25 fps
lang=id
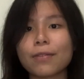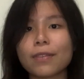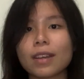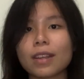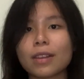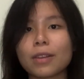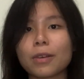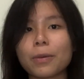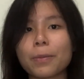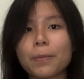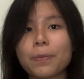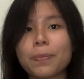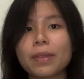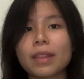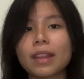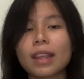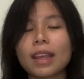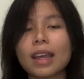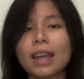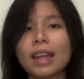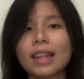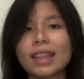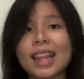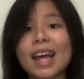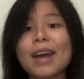gitu.
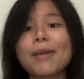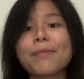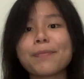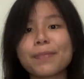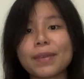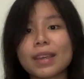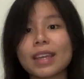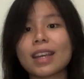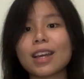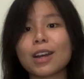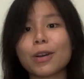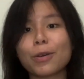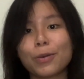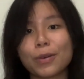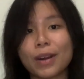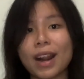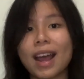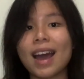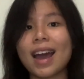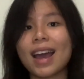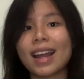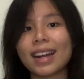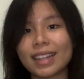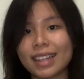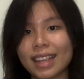Tapi
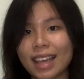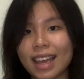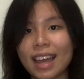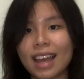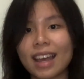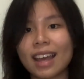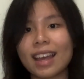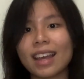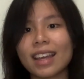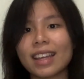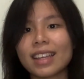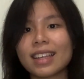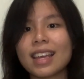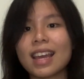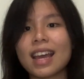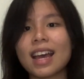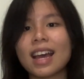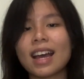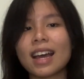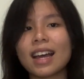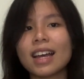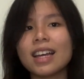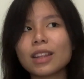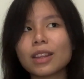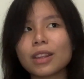kekurangannya ya
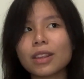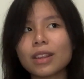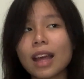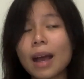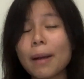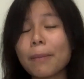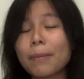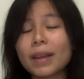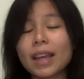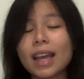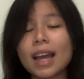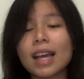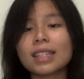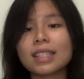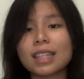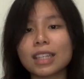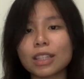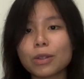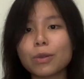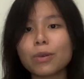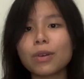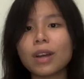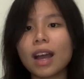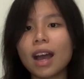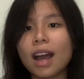aplikasi
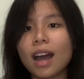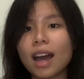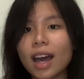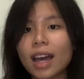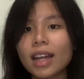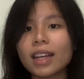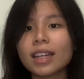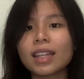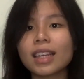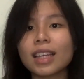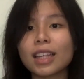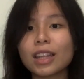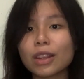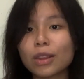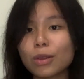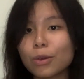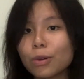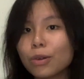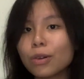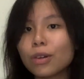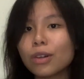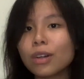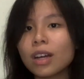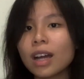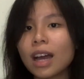itu nggak akan
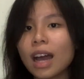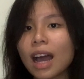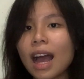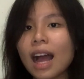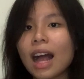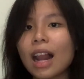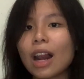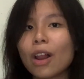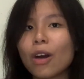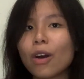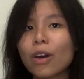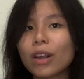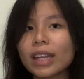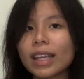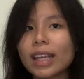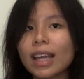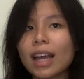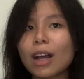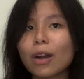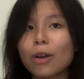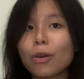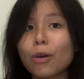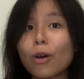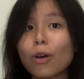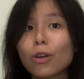ngitung kalori
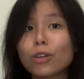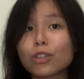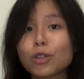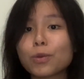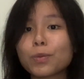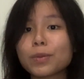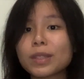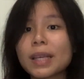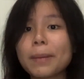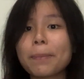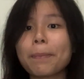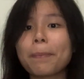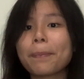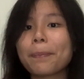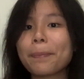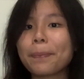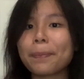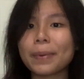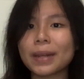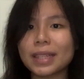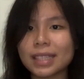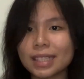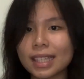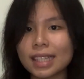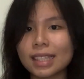yang lu konsumsi
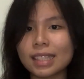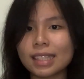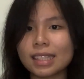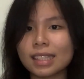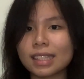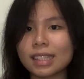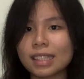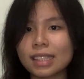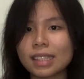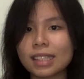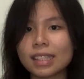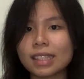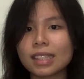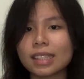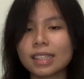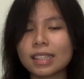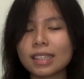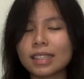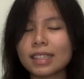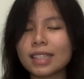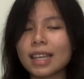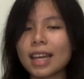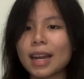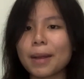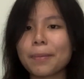persis,
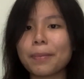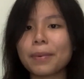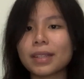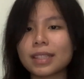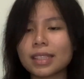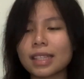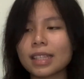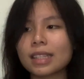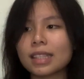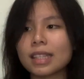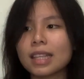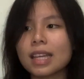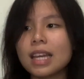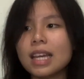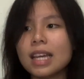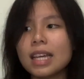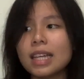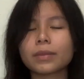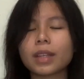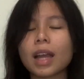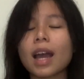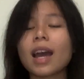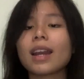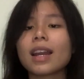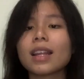secara persis.
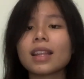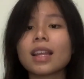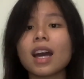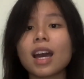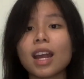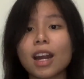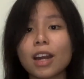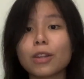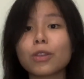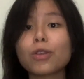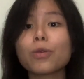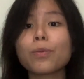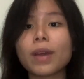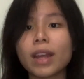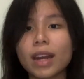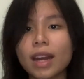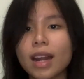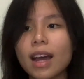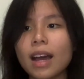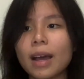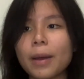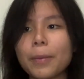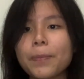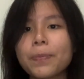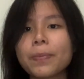Karena takaran itu
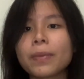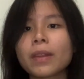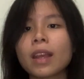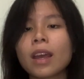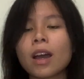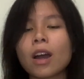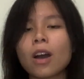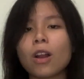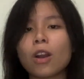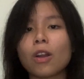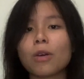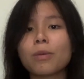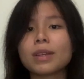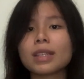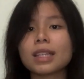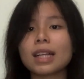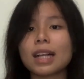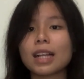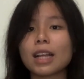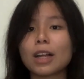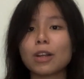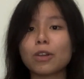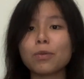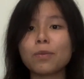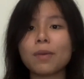beda. Kalau
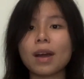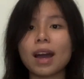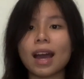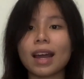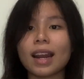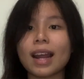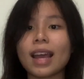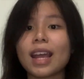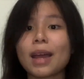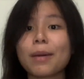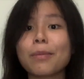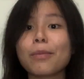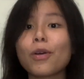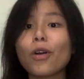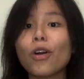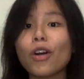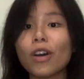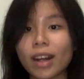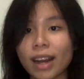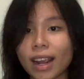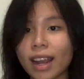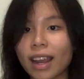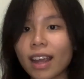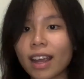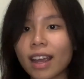misalnya lu makan ayam
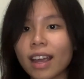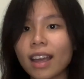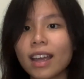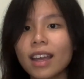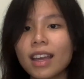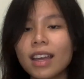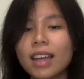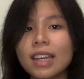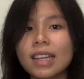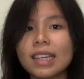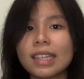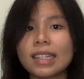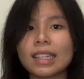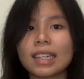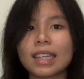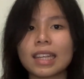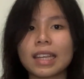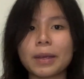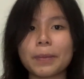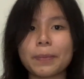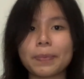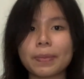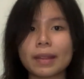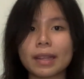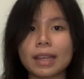goreng,
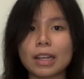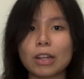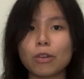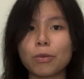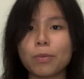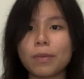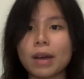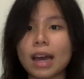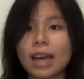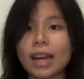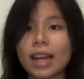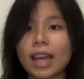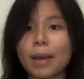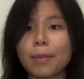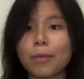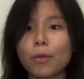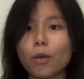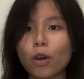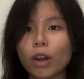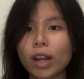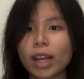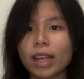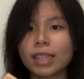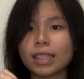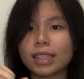nih, lu makan ayam
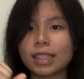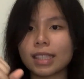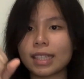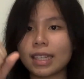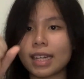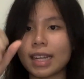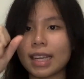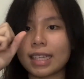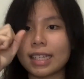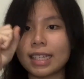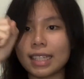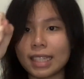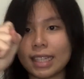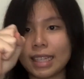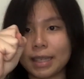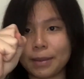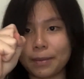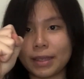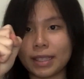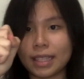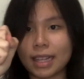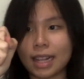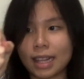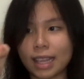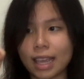goreng segede gini
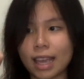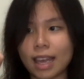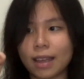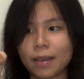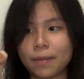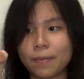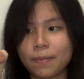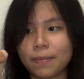misalnya,